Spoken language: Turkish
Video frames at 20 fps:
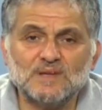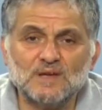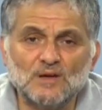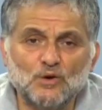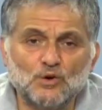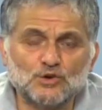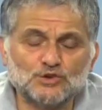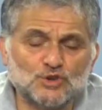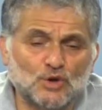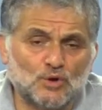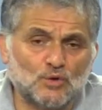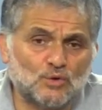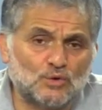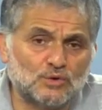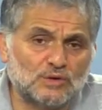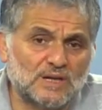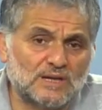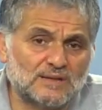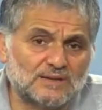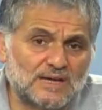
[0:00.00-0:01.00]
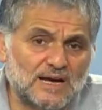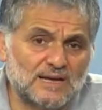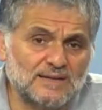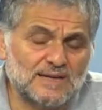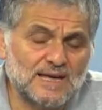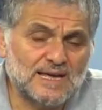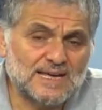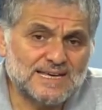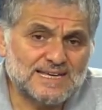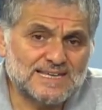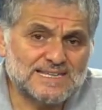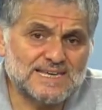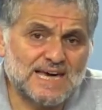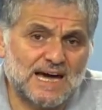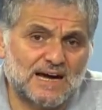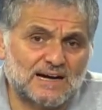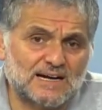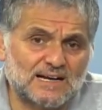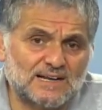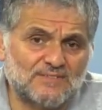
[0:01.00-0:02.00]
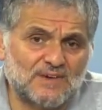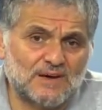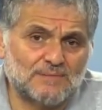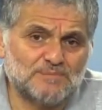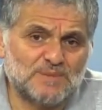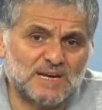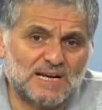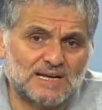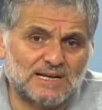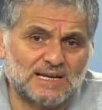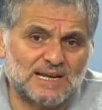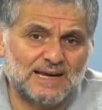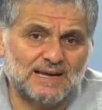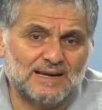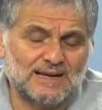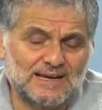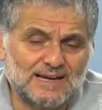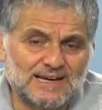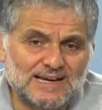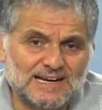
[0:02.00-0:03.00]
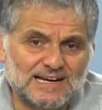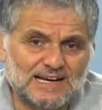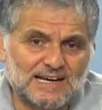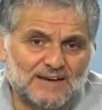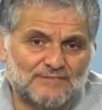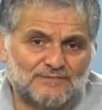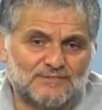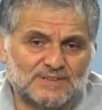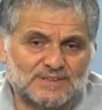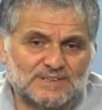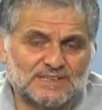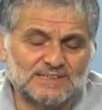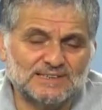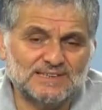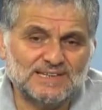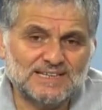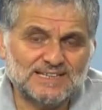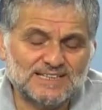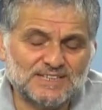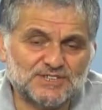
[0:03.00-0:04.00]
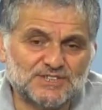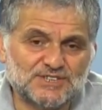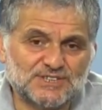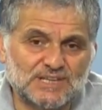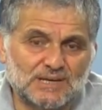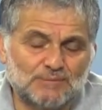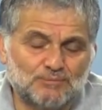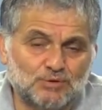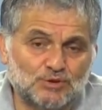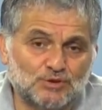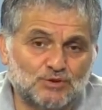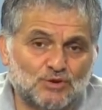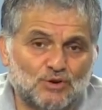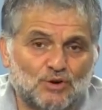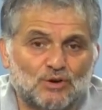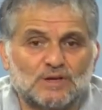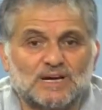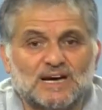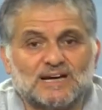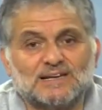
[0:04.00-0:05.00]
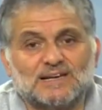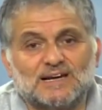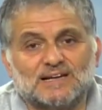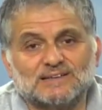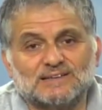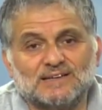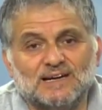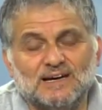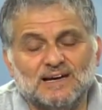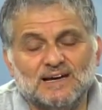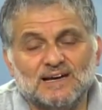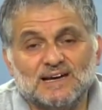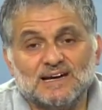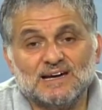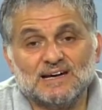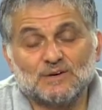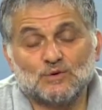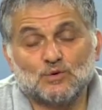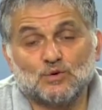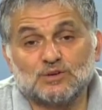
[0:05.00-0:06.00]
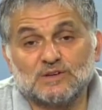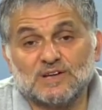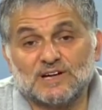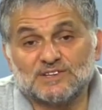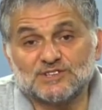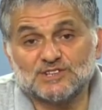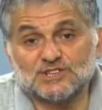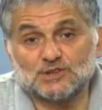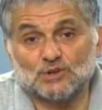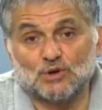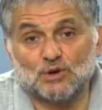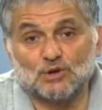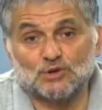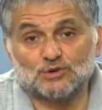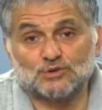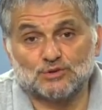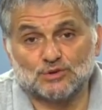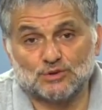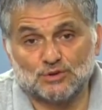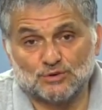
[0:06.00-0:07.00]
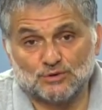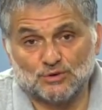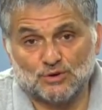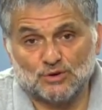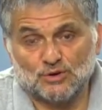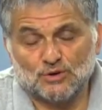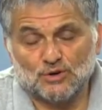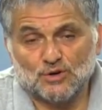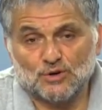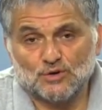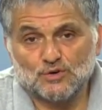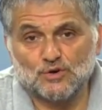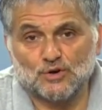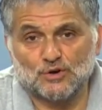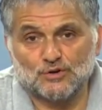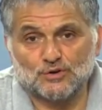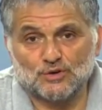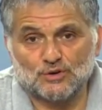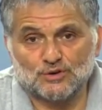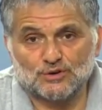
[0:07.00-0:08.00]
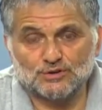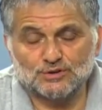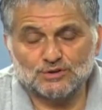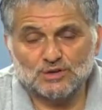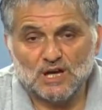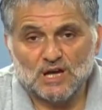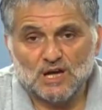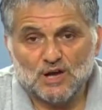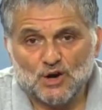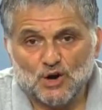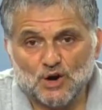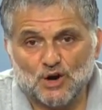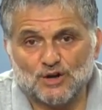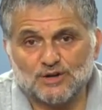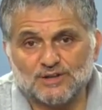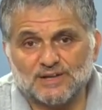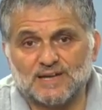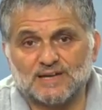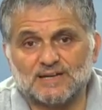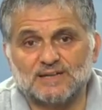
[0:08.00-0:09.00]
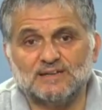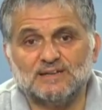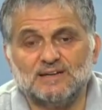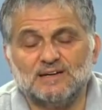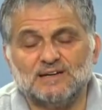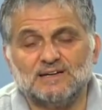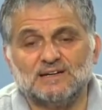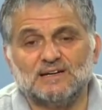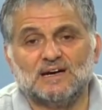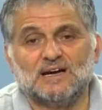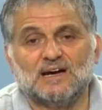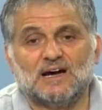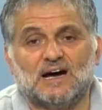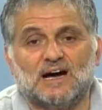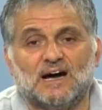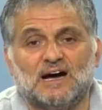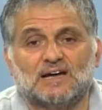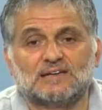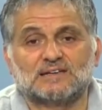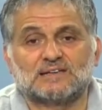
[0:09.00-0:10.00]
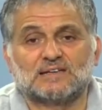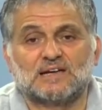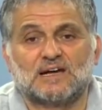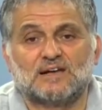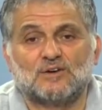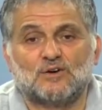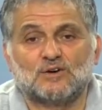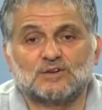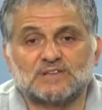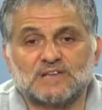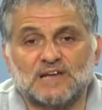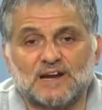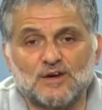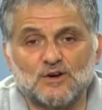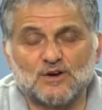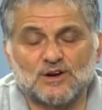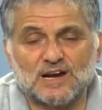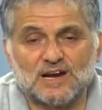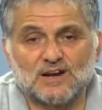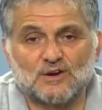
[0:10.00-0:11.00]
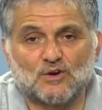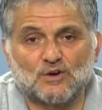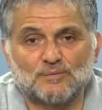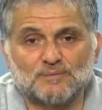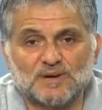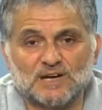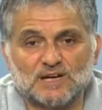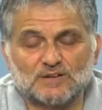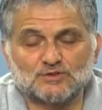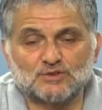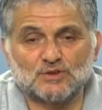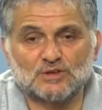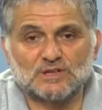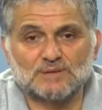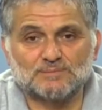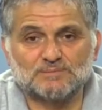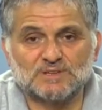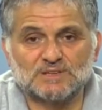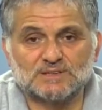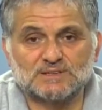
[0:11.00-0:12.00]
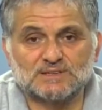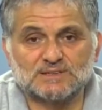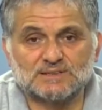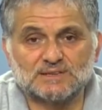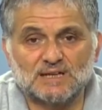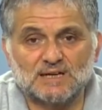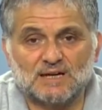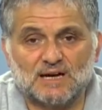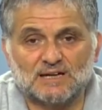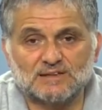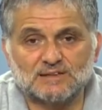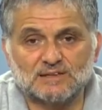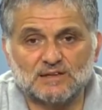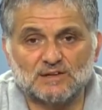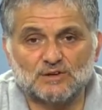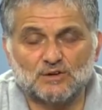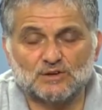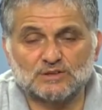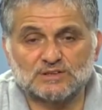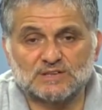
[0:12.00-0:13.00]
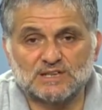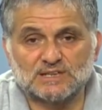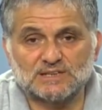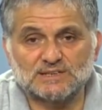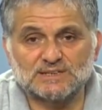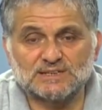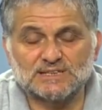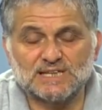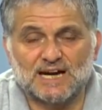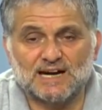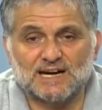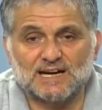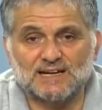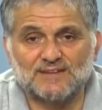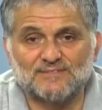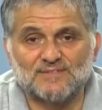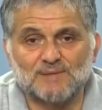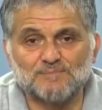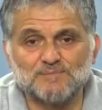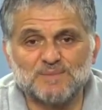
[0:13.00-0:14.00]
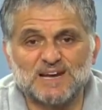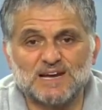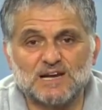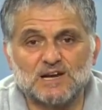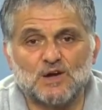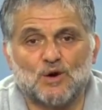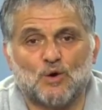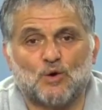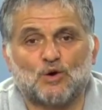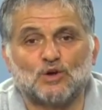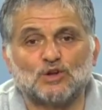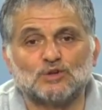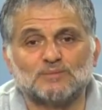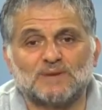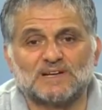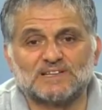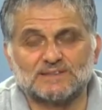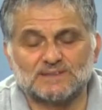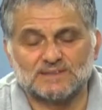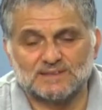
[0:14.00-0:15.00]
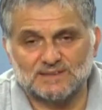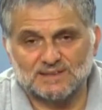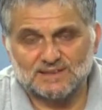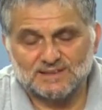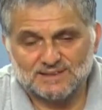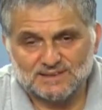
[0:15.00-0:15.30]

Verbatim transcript: o çok kullanılan yerli ve milli lafının işte bu tür olaylarda kullanışta olduğunu görüyoruz. Örneğin Adnan Oktar'a yönelik operasyon yapıldığında Adnan Oktar'ın yerli ve milli olmadığı